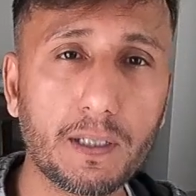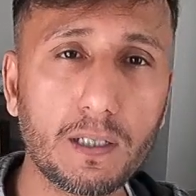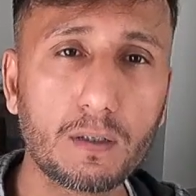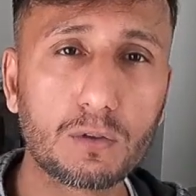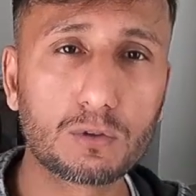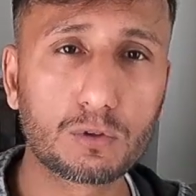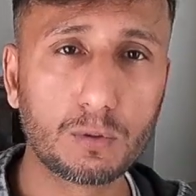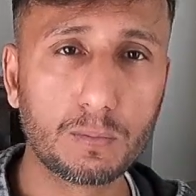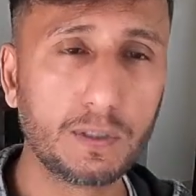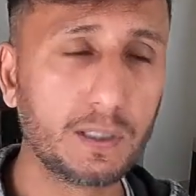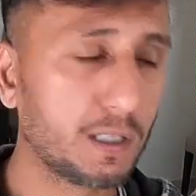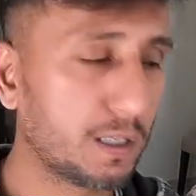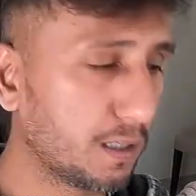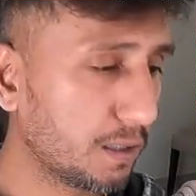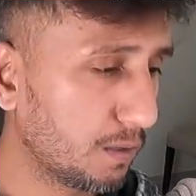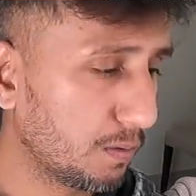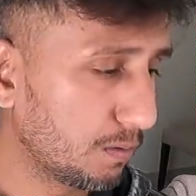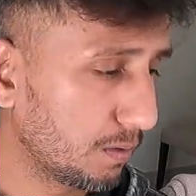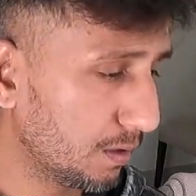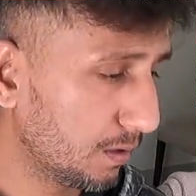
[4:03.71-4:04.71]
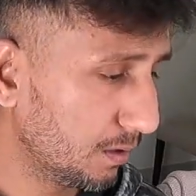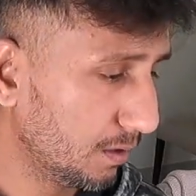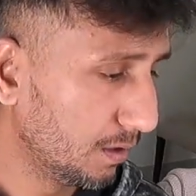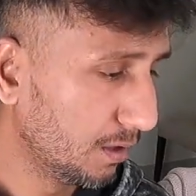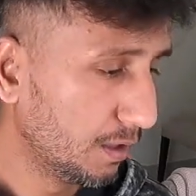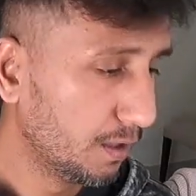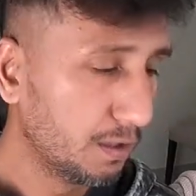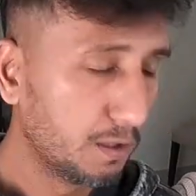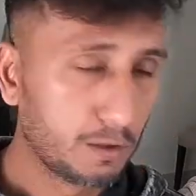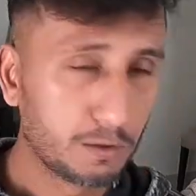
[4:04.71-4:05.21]
पड़ी है उसको भी यहाँ लगाऊंगा
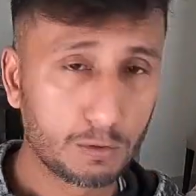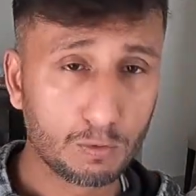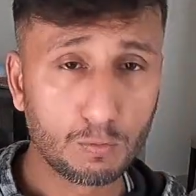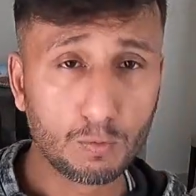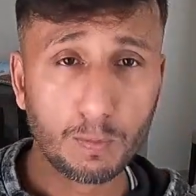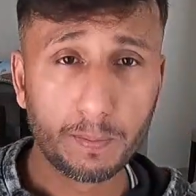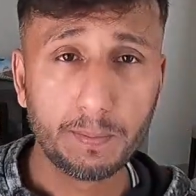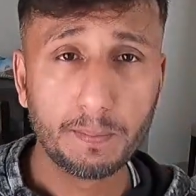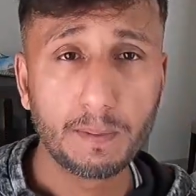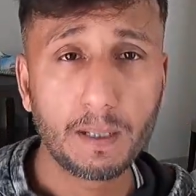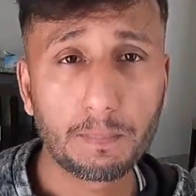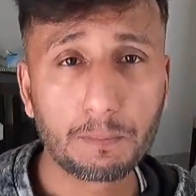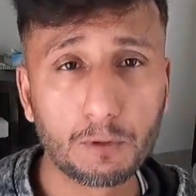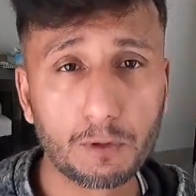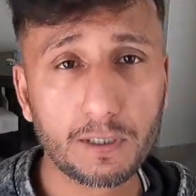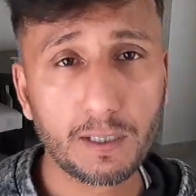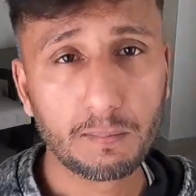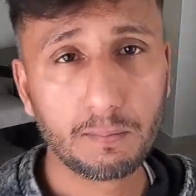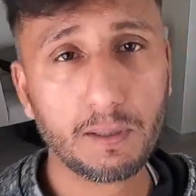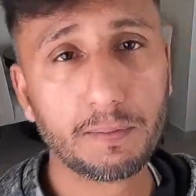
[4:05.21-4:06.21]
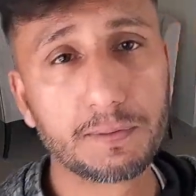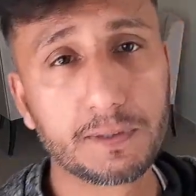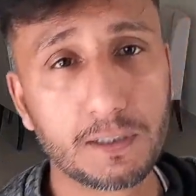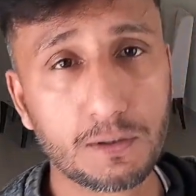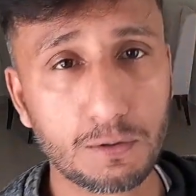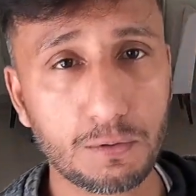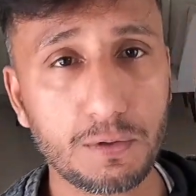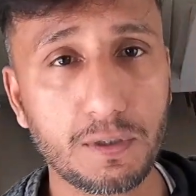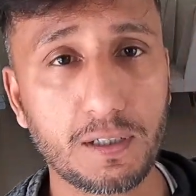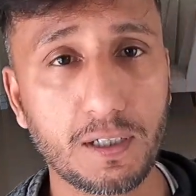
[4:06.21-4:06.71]
तो वो भी मैं आपको टाइम लैप्स
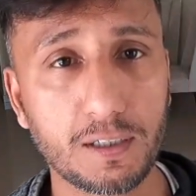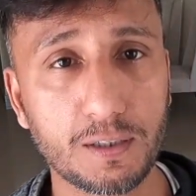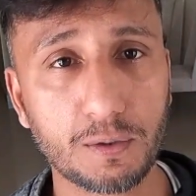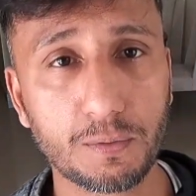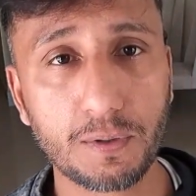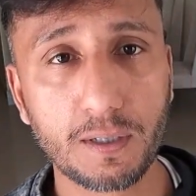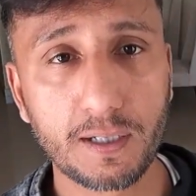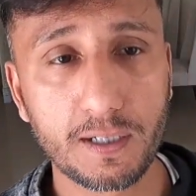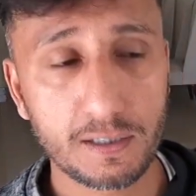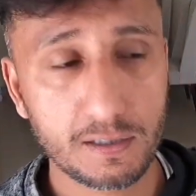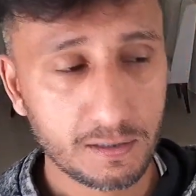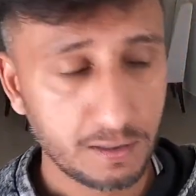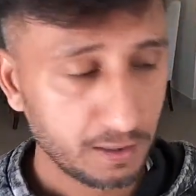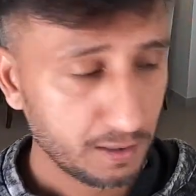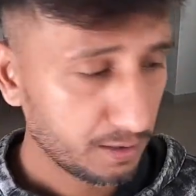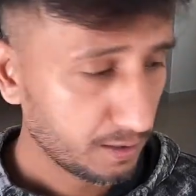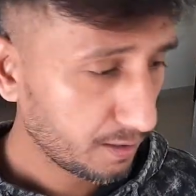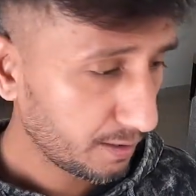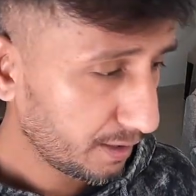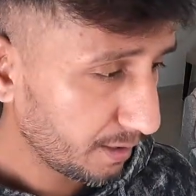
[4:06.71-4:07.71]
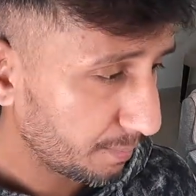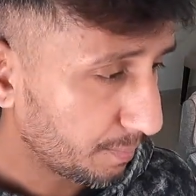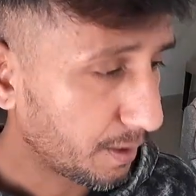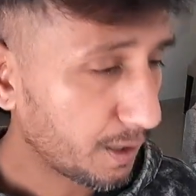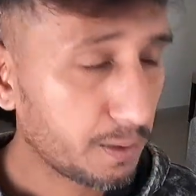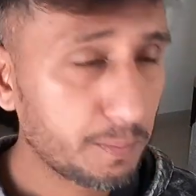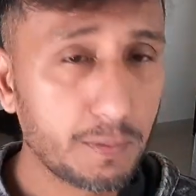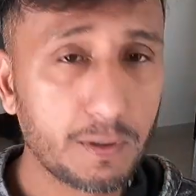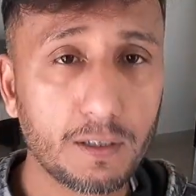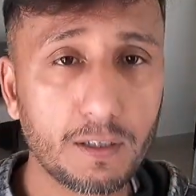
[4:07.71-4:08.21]
के थ्रू दिखाता हूँ कि किस तरह का ये
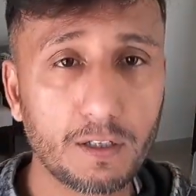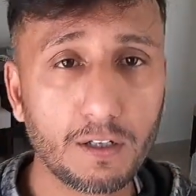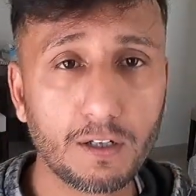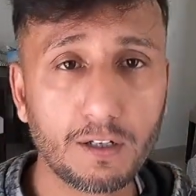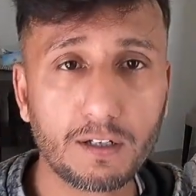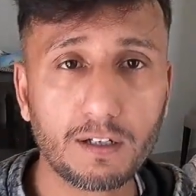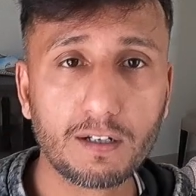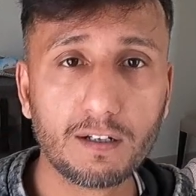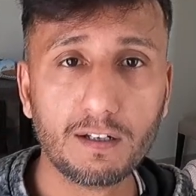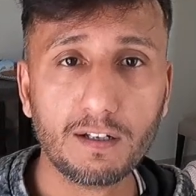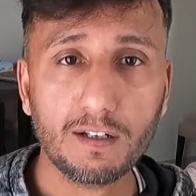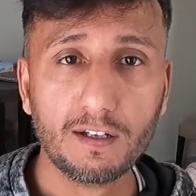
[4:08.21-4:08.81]
अपार्टमेंट है और